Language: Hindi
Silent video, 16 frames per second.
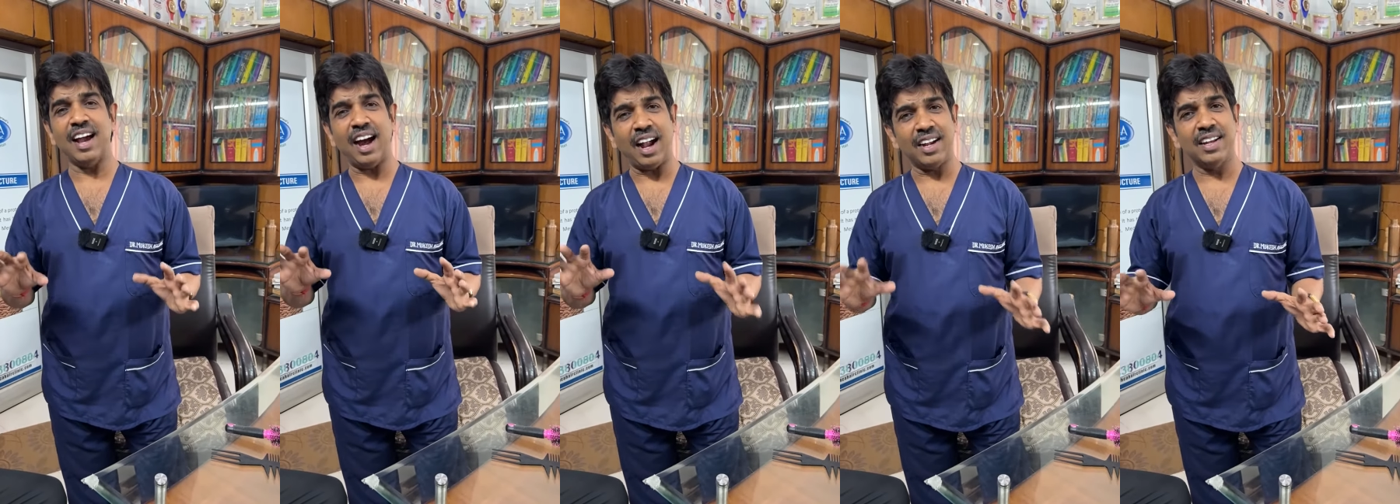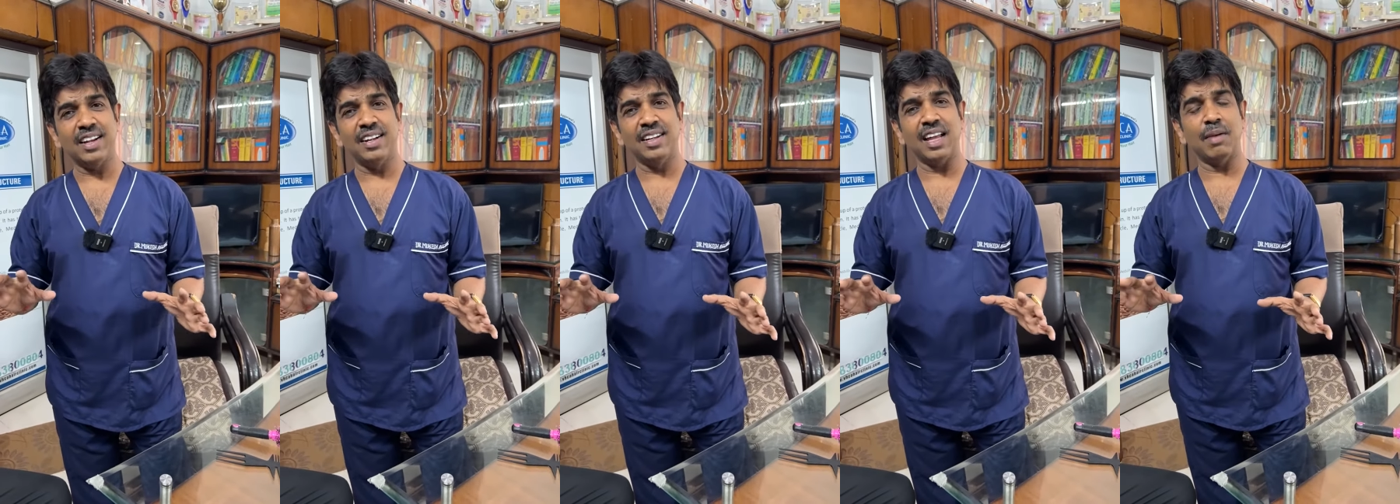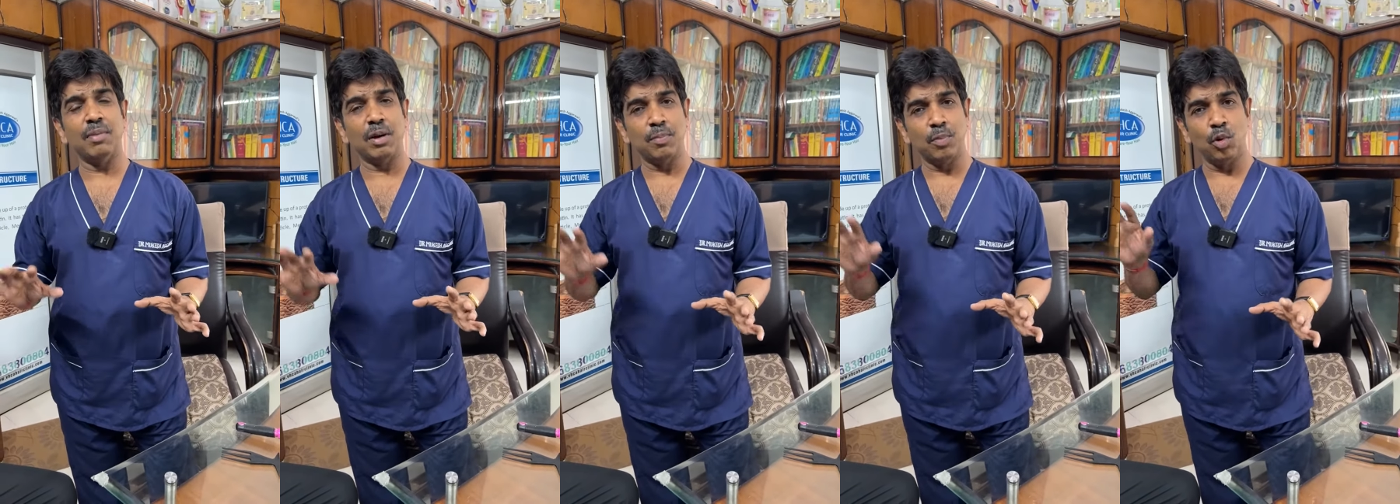और बालों को
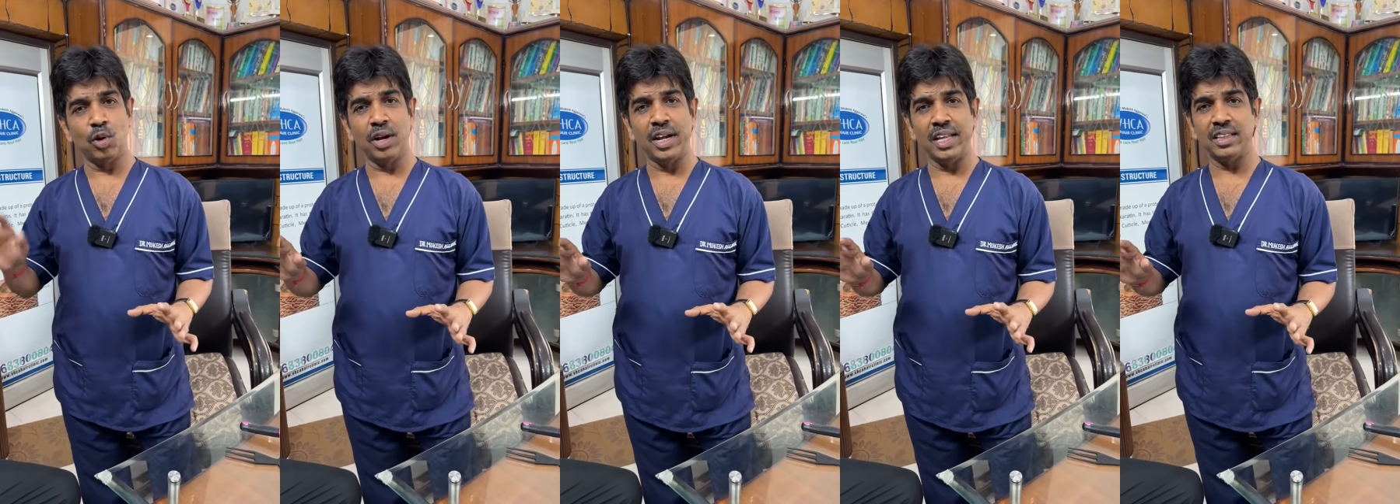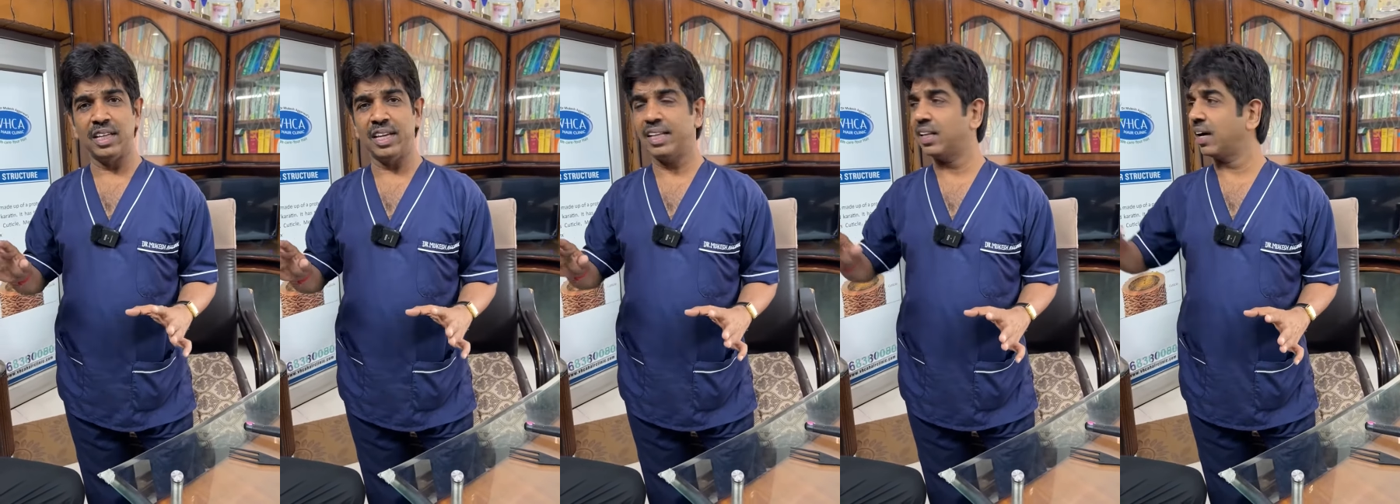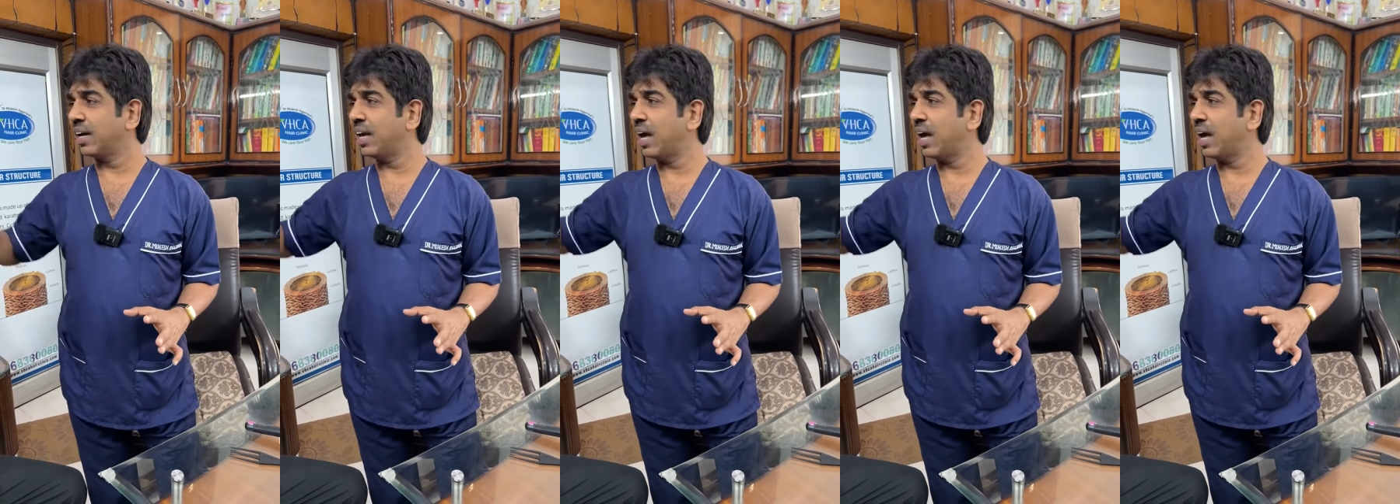हाइड्रेट करने के लिए इतने